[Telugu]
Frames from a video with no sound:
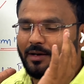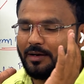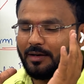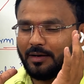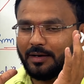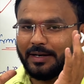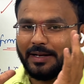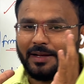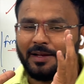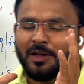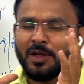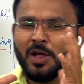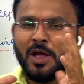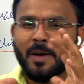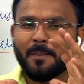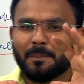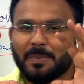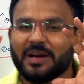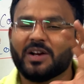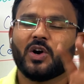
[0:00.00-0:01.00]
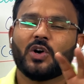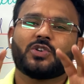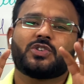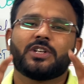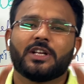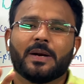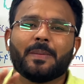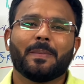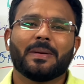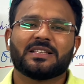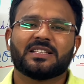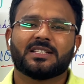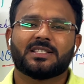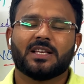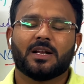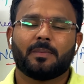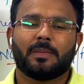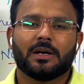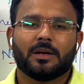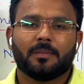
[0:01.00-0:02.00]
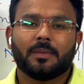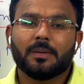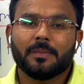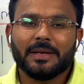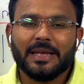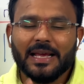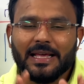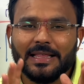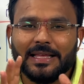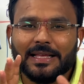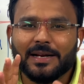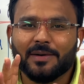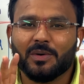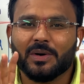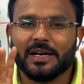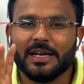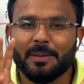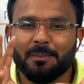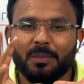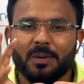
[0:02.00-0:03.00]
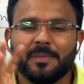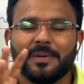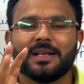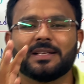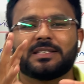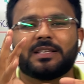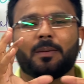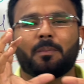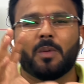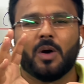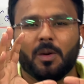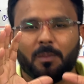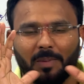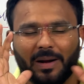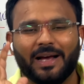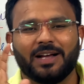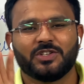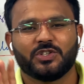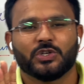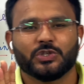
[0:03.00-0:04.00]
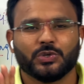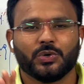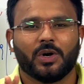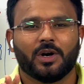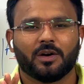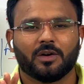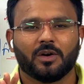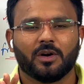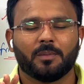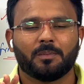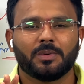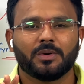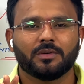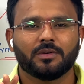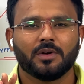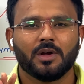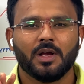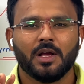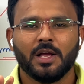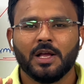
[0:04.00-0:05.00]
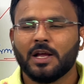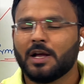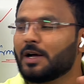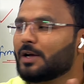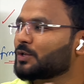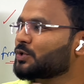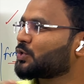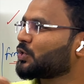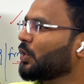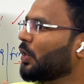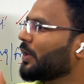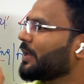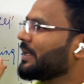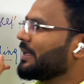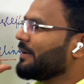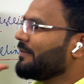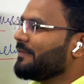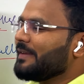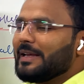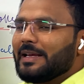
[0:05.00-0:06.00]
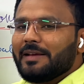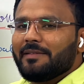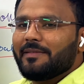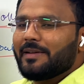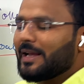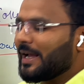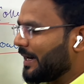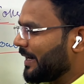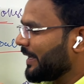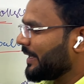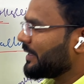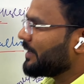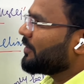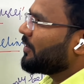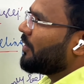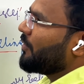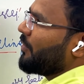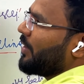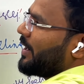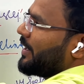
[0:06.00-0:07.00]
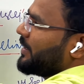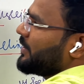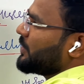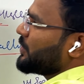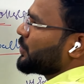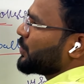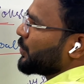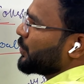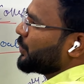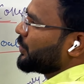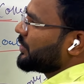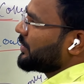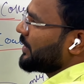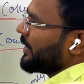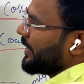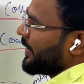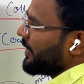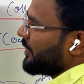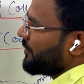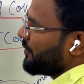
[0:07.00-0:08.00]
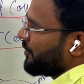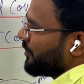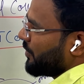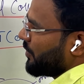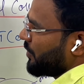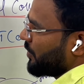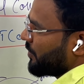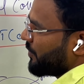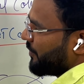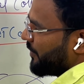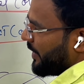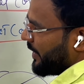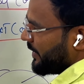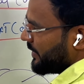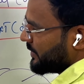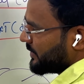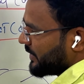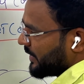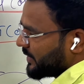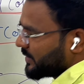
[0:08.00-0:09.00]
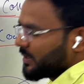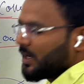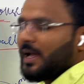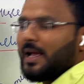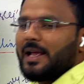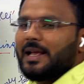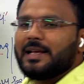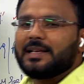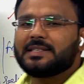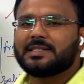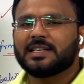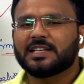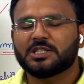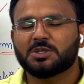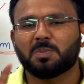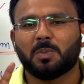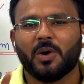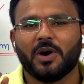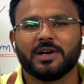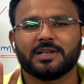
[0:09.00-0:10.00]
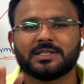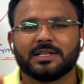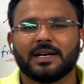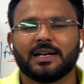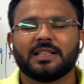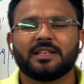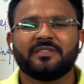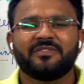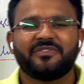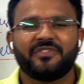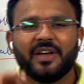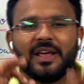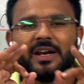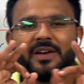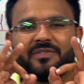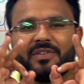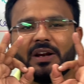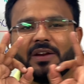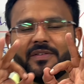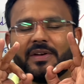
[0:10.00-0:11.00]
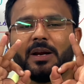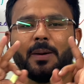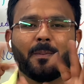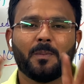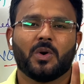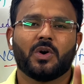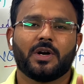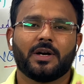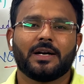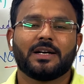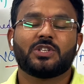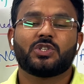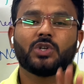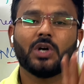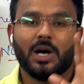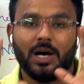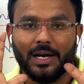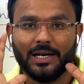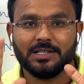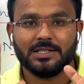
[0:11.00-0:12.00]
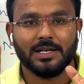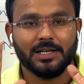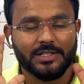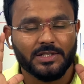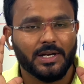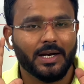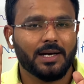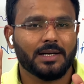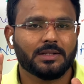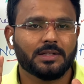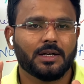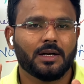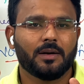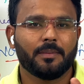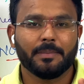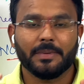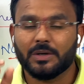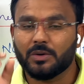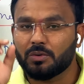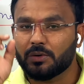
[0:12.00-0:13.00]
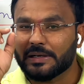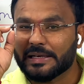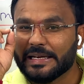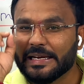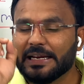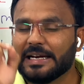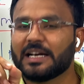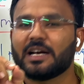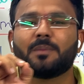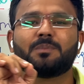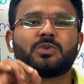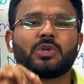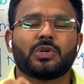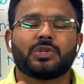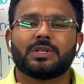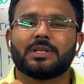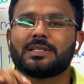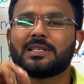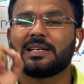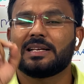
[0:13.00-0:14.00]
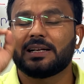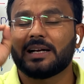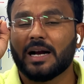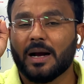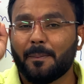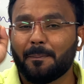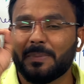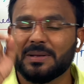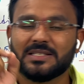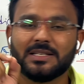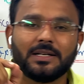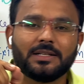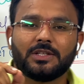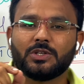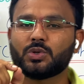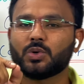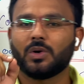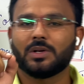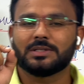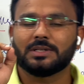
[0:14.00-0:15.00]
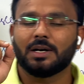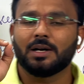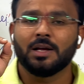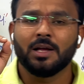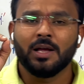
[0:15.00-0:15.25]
అంటే ప్రికాషనరీ మెజర్స్ అనమాట మనం ఏదైనా ఒక ఎంబీబీఎస్ అబ్రాడ్ ప్లాన్ చేసుకోవాలనుకున్నప్పుడు సో ఇవి అనేది వన్ టూ త్రీ ఫోర్ ఫైవ్ సిక్స్ ఈ సిక్స్ పాయింట్స్ అనేది వెరీ వెరీ వెరీ ఇంపార్టెంట్ చాలా చాలా జాగ్రత్తగా మీరు క్లీన్గా అబ్జర్వ్ చేసి కంపల్సరీ తీసుకోవాల్సిన